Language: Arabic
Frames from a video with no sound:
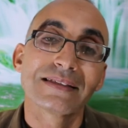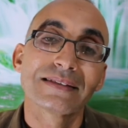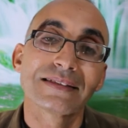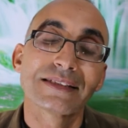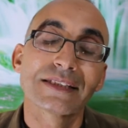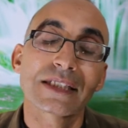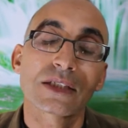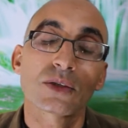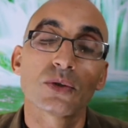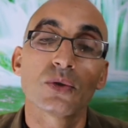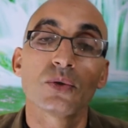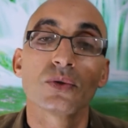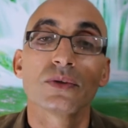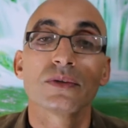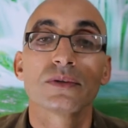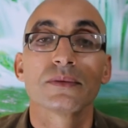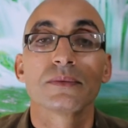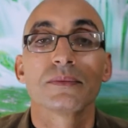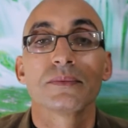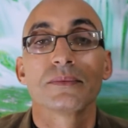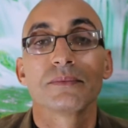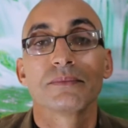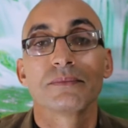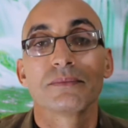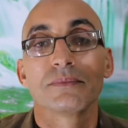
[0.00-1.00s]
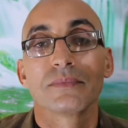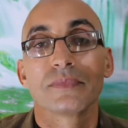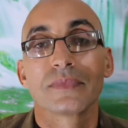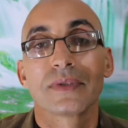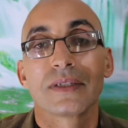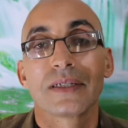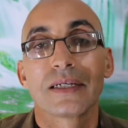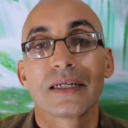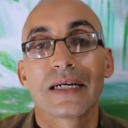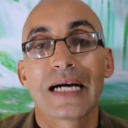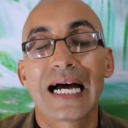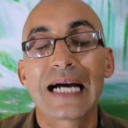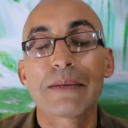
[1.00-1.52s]
تكون
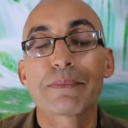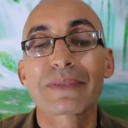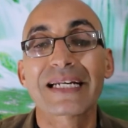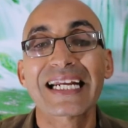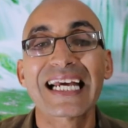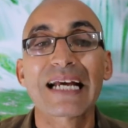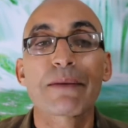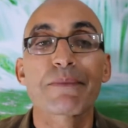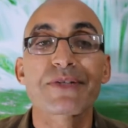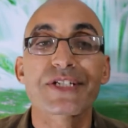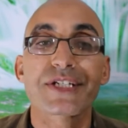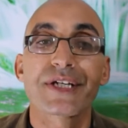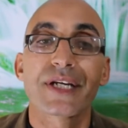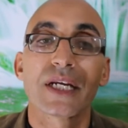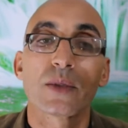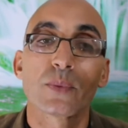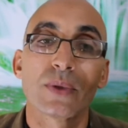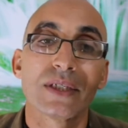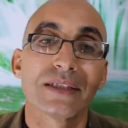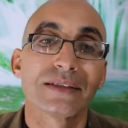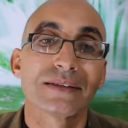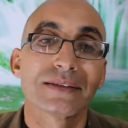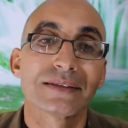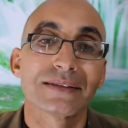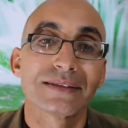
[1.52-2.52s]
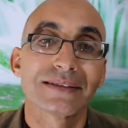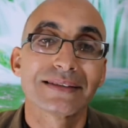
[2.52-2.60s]
عبر خمس سنوات